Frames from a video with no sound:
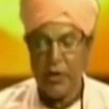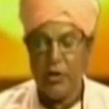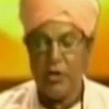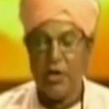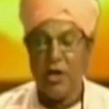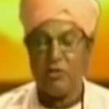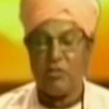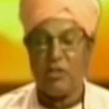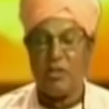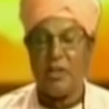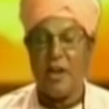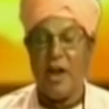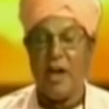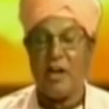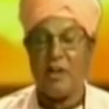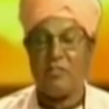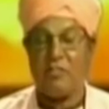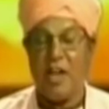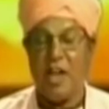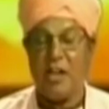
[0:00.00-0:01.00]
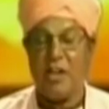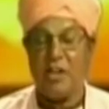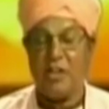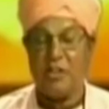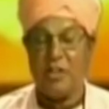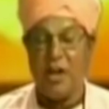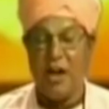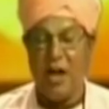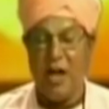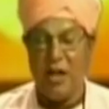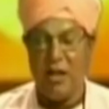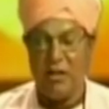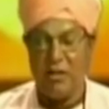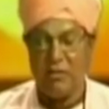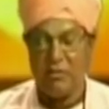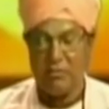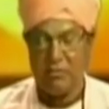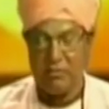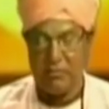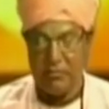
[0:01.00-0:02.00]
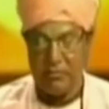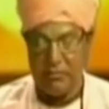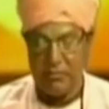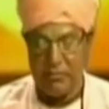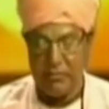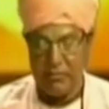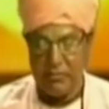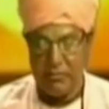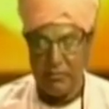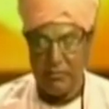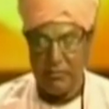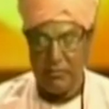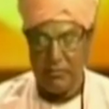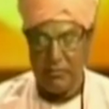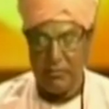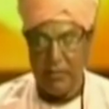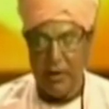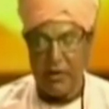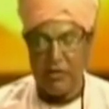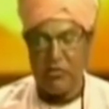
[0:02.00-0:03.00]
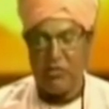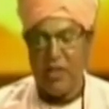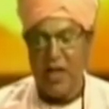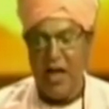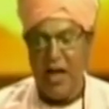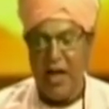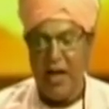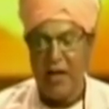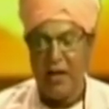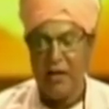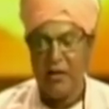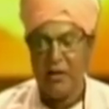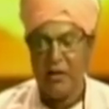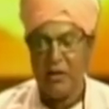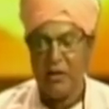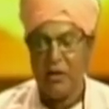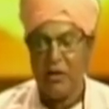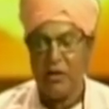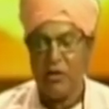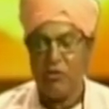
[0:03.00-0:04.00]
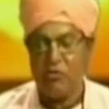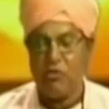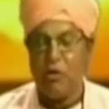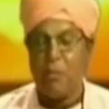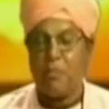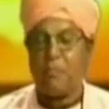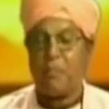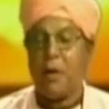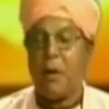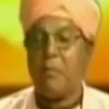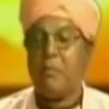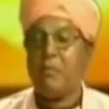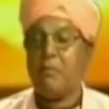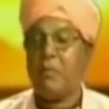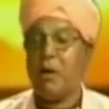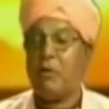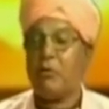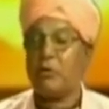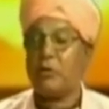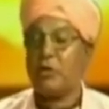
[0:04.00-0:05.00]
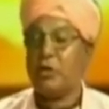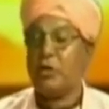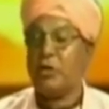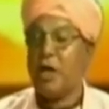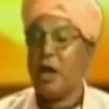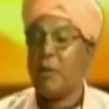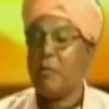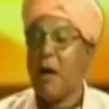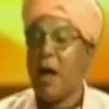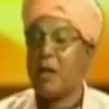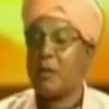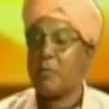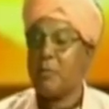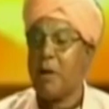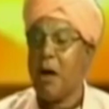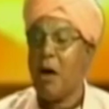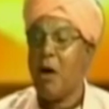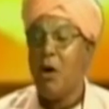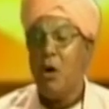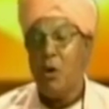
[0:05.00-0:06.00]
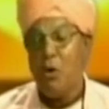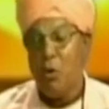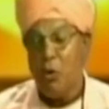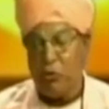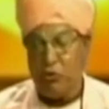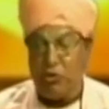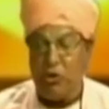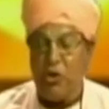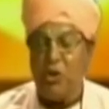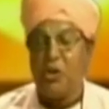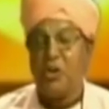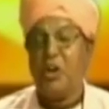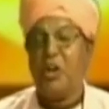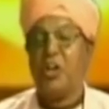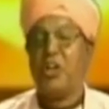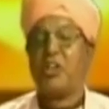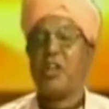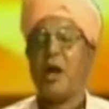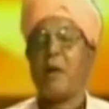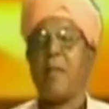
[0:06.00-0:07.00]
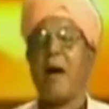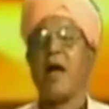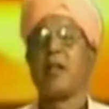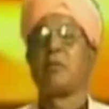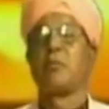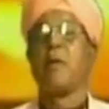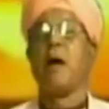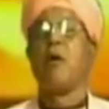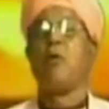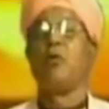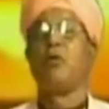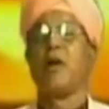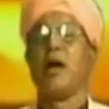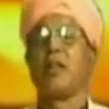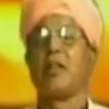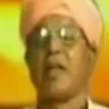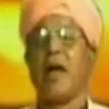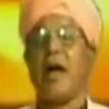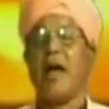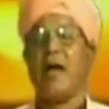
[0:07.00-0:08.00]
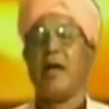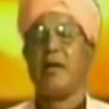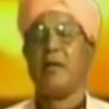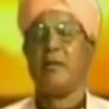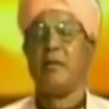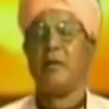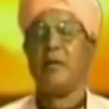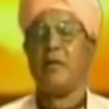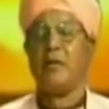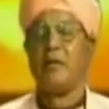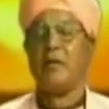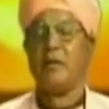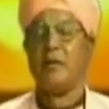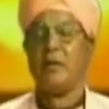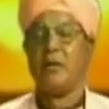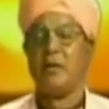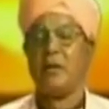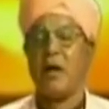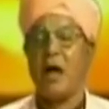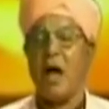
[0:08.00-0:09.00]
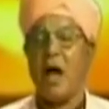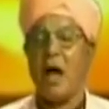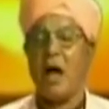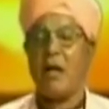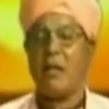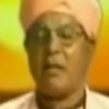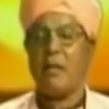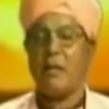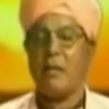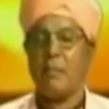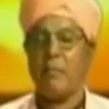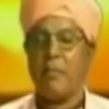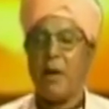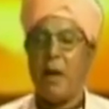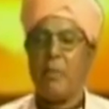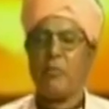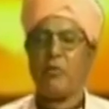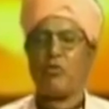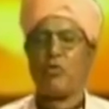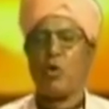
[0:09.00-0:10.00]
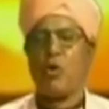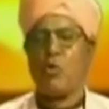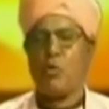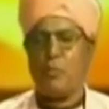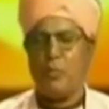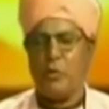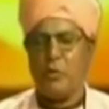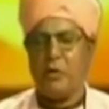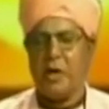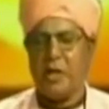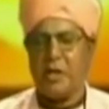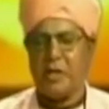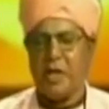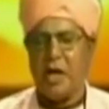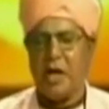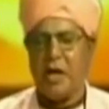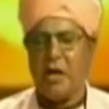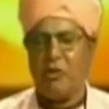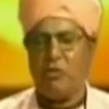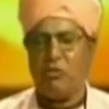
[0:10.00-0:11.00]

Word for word: यह सदना कसाई की तरह भटता है क्षिप्रम भवती धर्मात्मा वो शीघ्र ही धर्मात्मा हो जाता है ब्रह्म स्वरूप हो जाता है